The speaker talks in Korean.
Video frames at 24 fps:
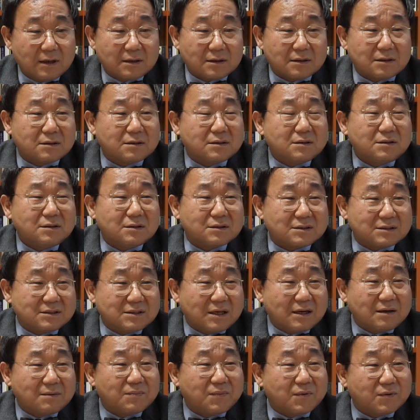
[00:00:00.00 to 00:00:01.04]
그거는
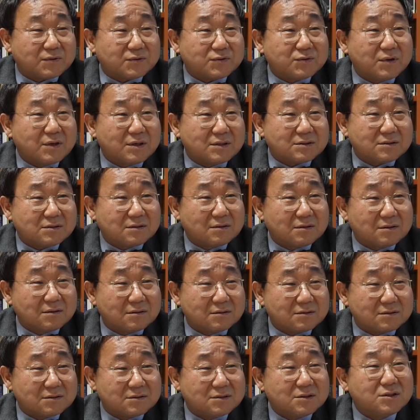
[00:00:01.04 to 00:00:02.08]
그냥 보수에서
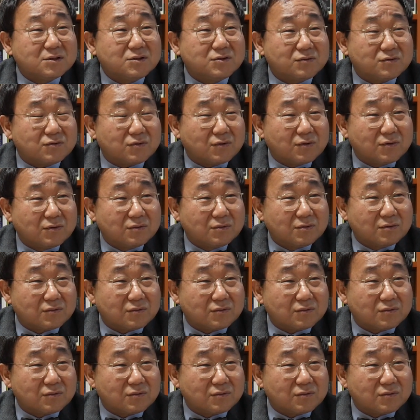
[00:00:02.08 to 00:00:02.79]
지들은